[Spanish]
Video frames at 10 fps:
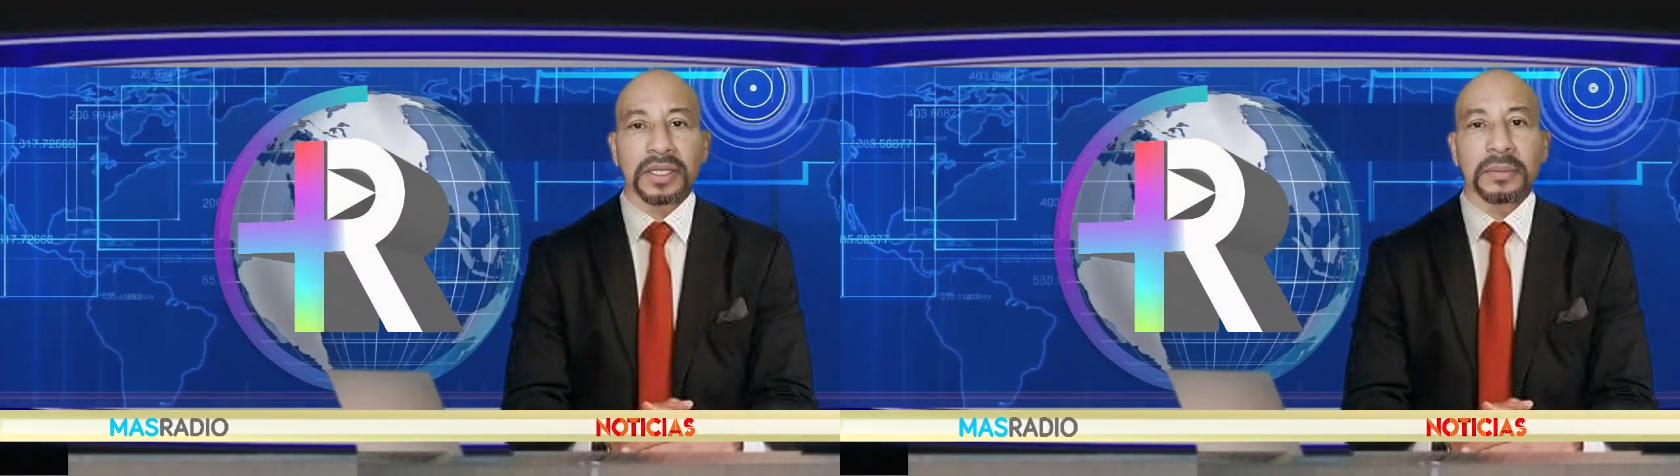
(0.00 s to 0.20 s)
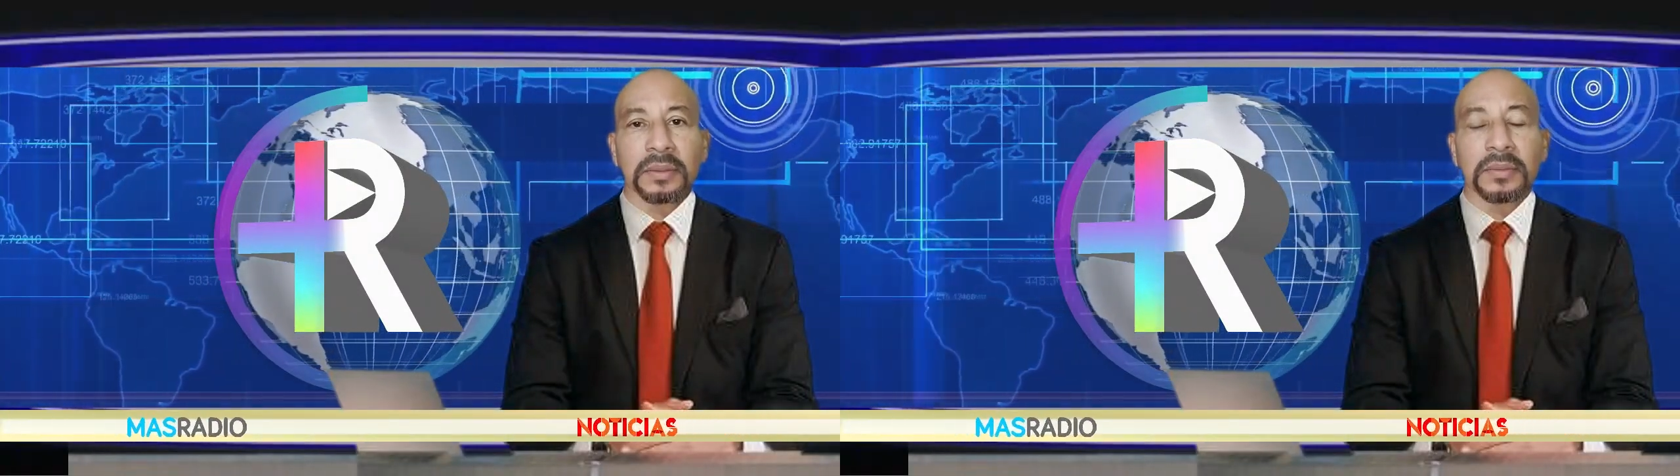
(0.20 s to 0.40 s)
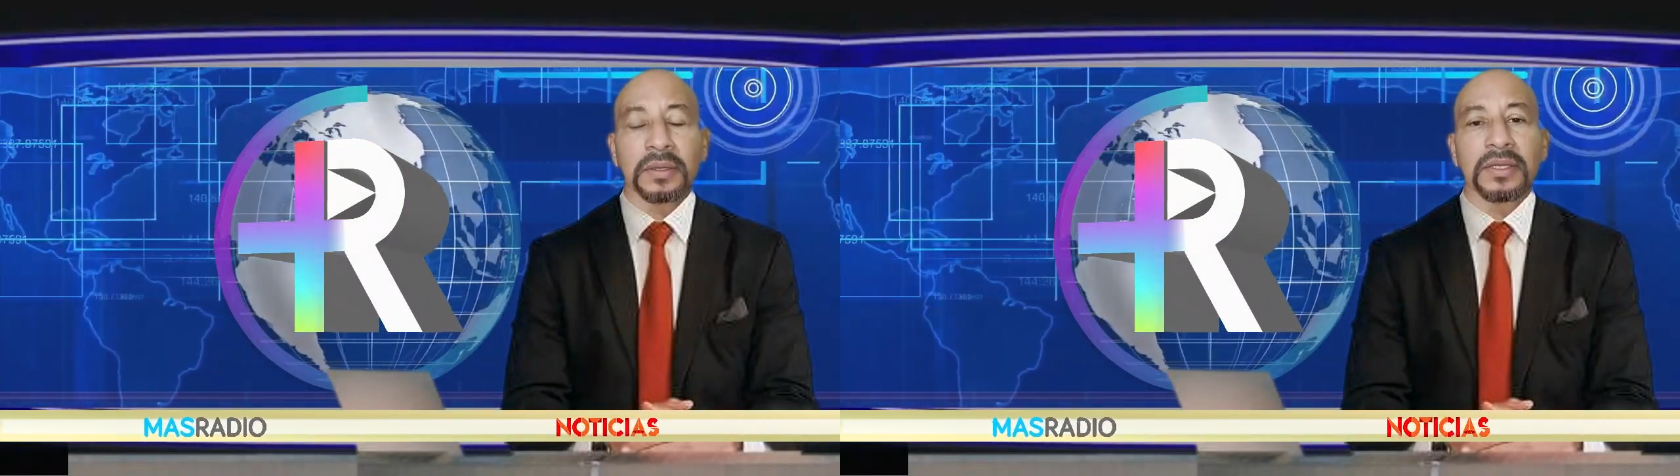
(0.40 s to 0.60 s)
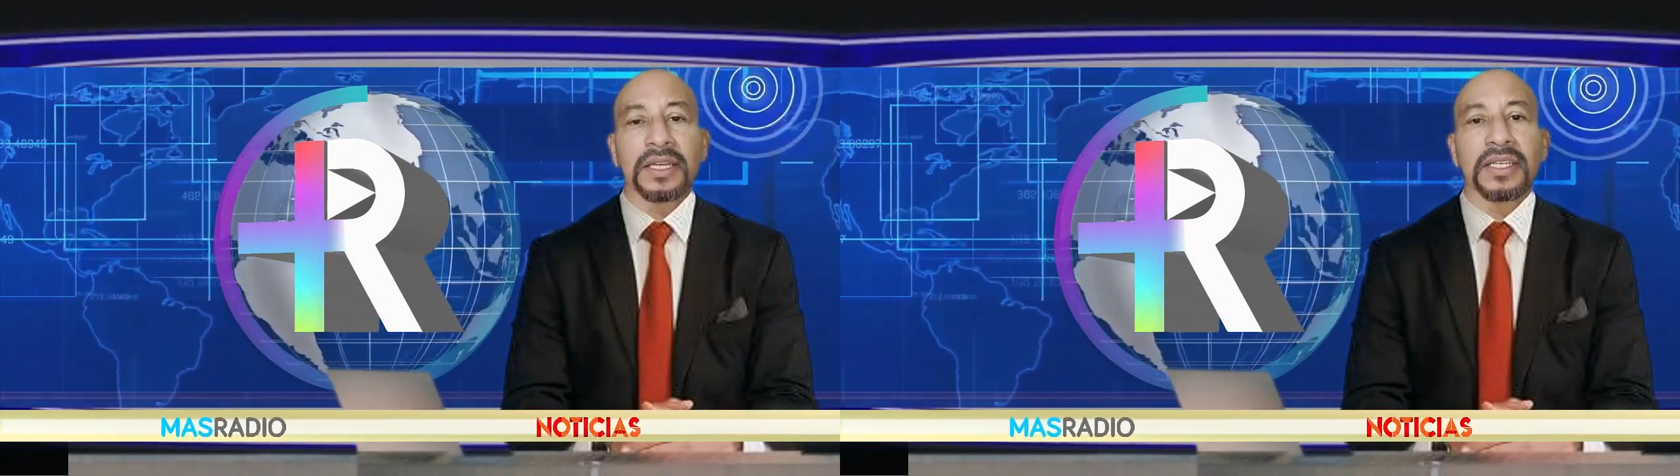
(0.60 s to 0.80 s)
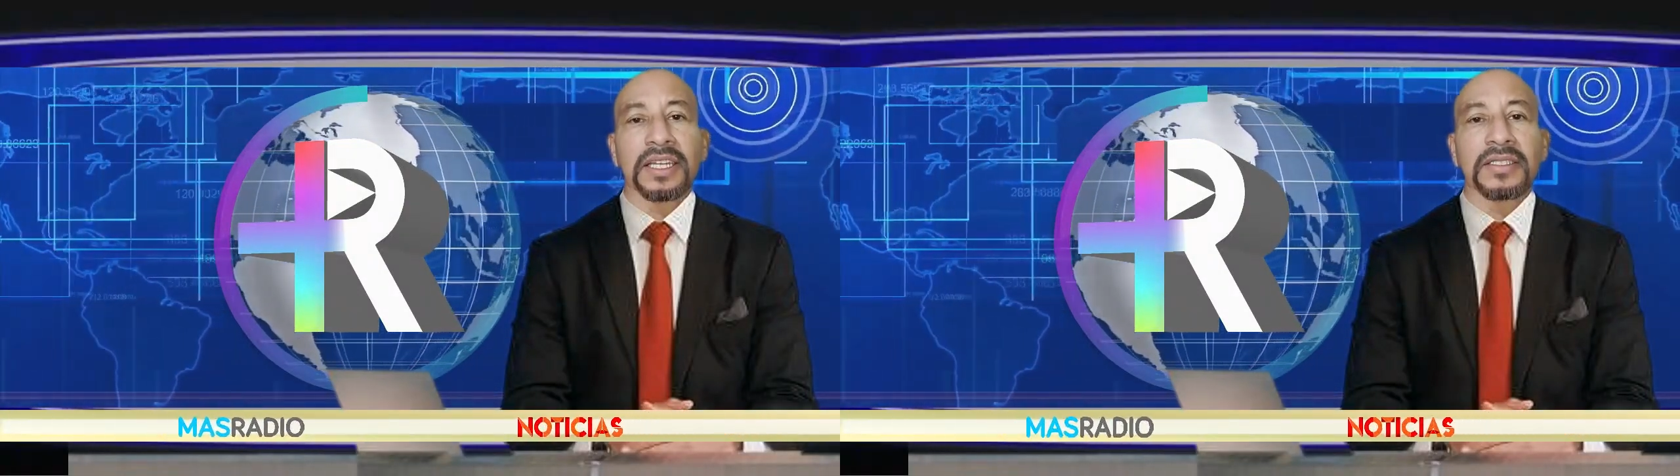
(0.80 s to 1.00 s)

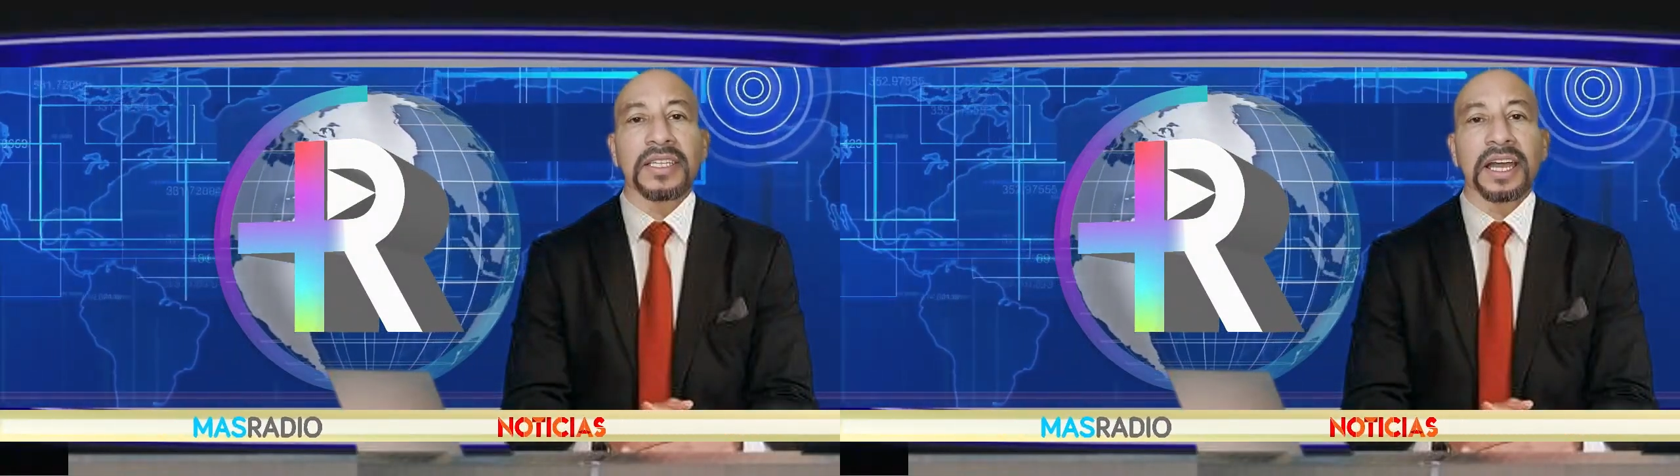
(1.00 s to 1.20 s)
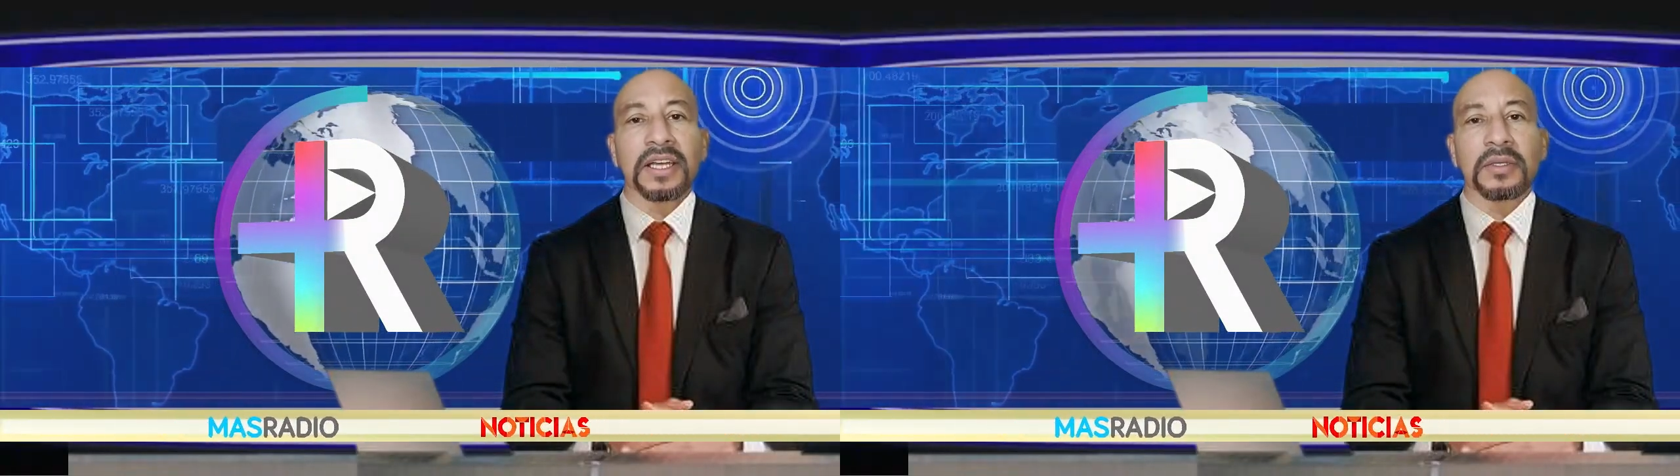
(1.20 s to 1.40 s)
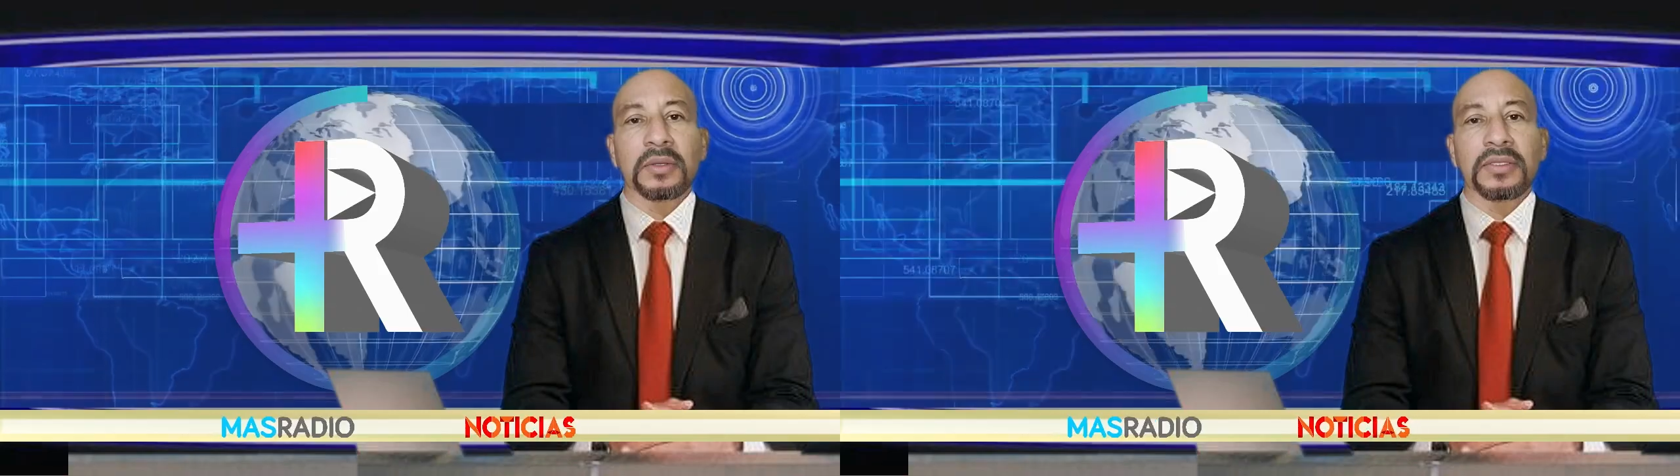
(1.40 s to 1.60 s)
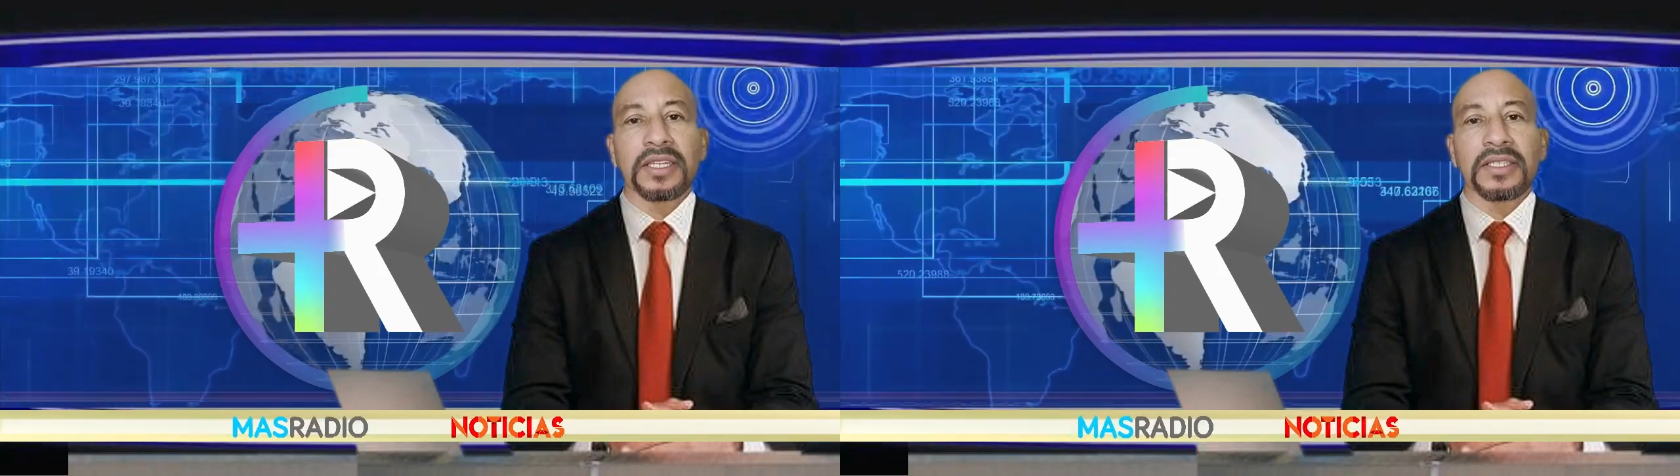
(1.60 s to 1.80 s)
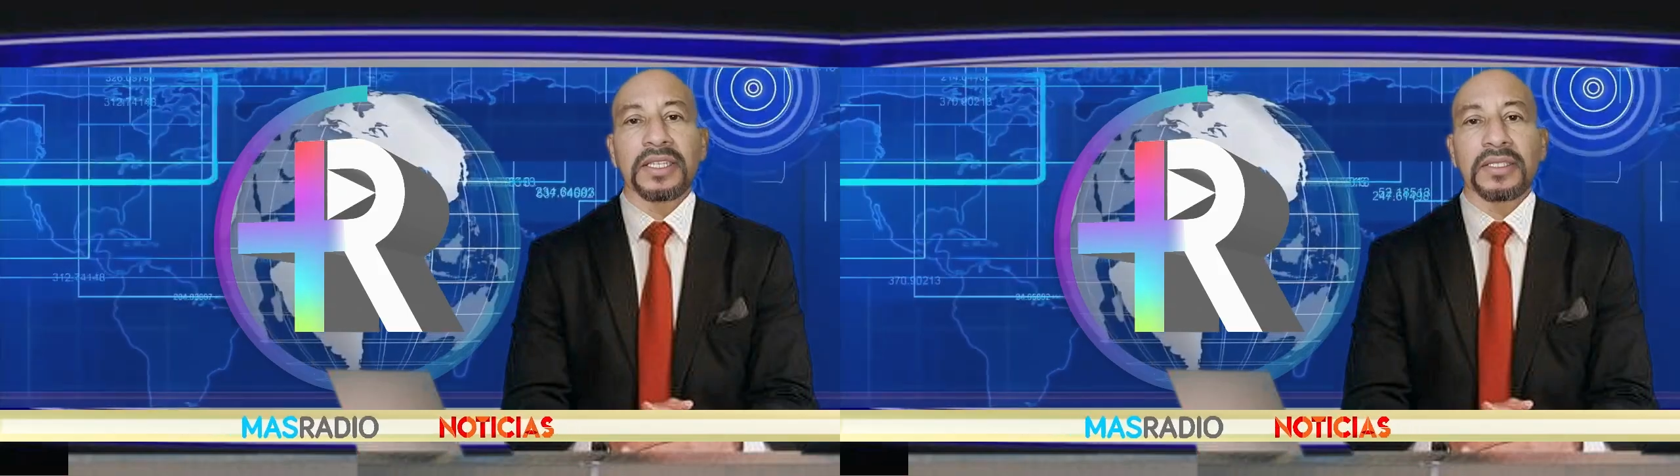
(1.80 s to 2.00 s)
2023 de Radio
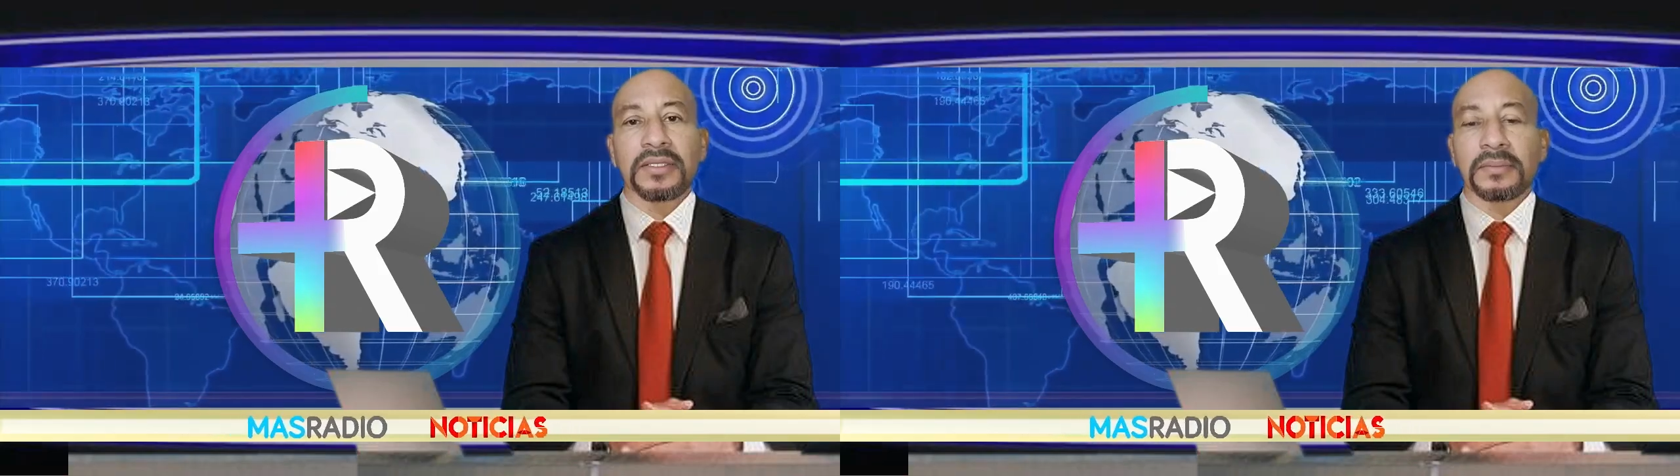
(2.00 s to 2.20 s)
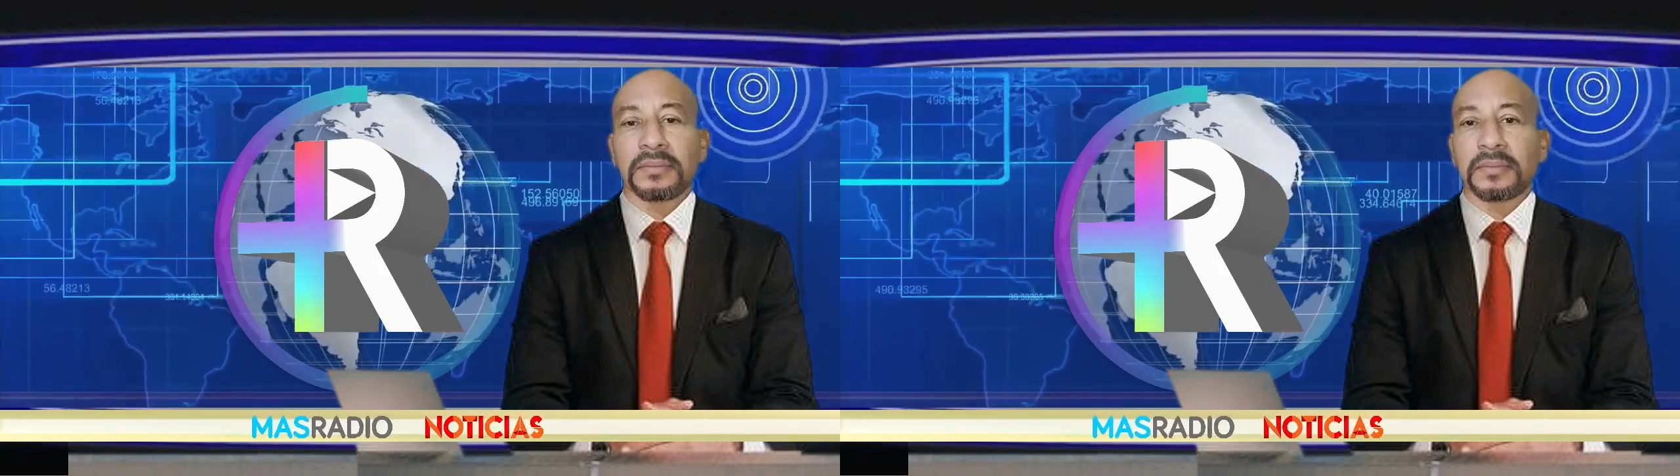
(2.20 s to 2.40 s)
Noticias.